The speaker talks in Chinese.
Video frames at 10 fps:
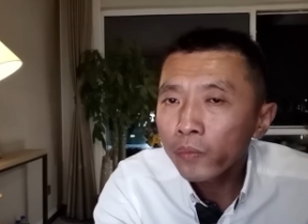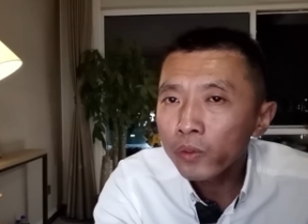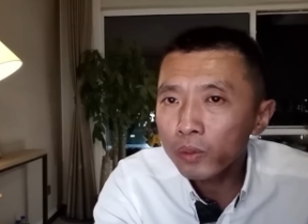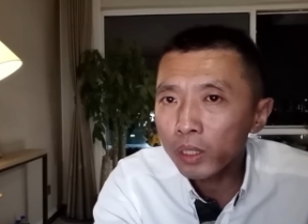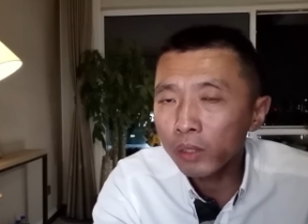
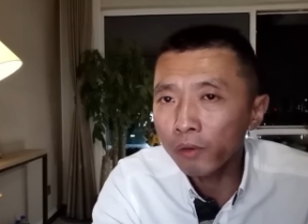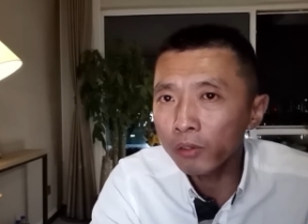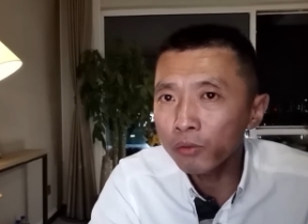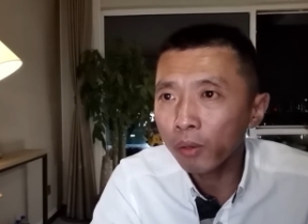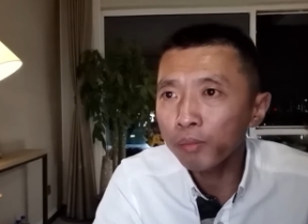就这个王
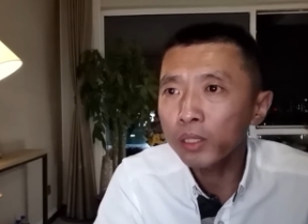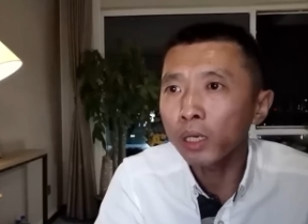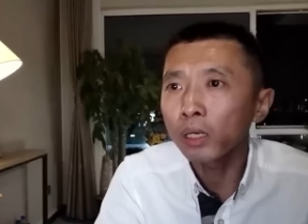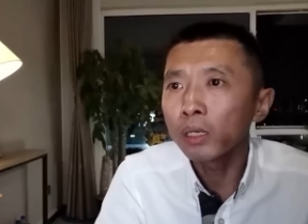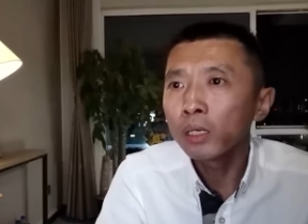小娟不
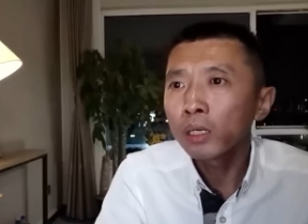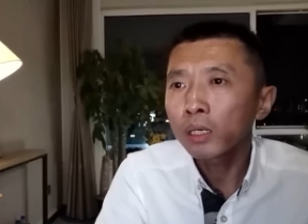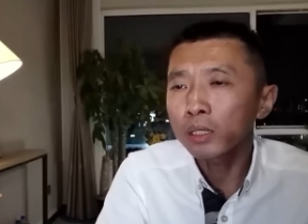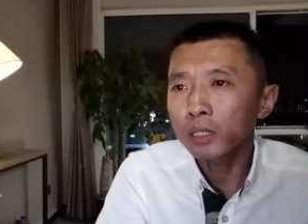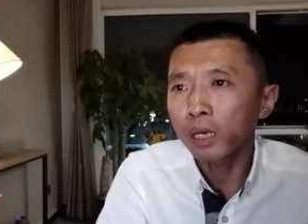想
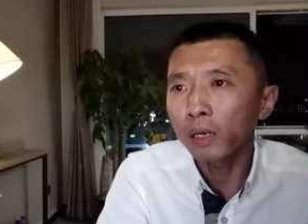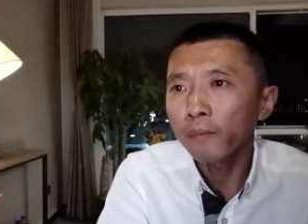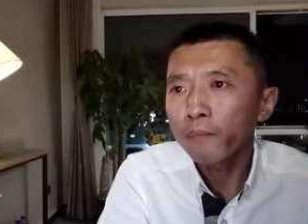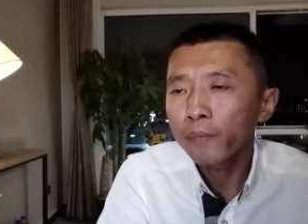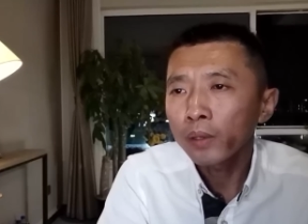跟那啥
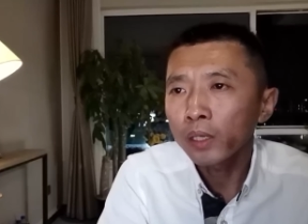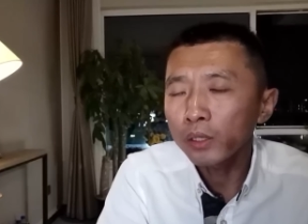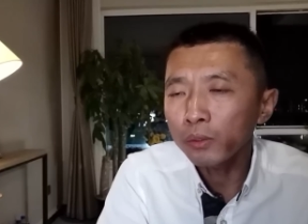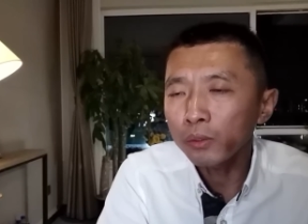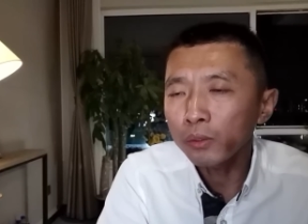离
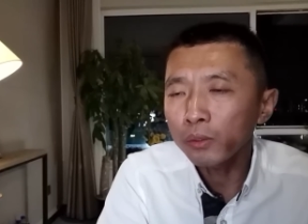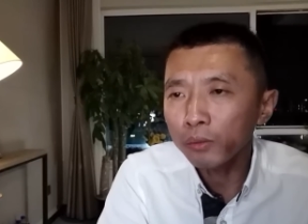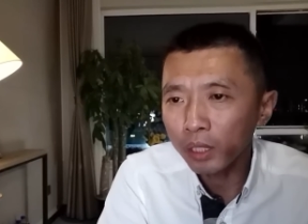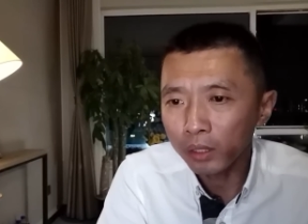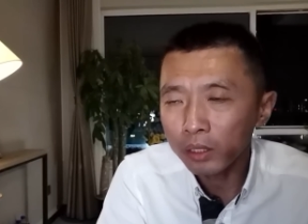婚，也可
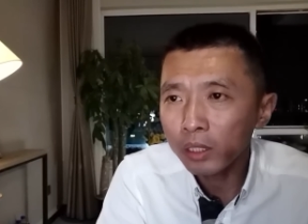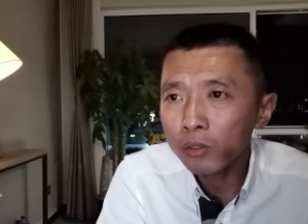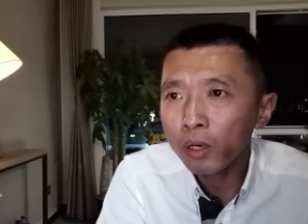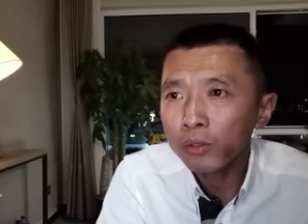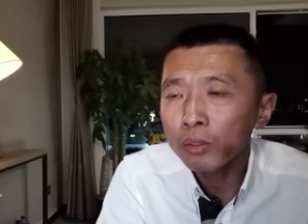能是这个
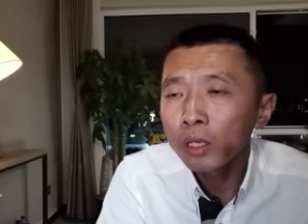周二，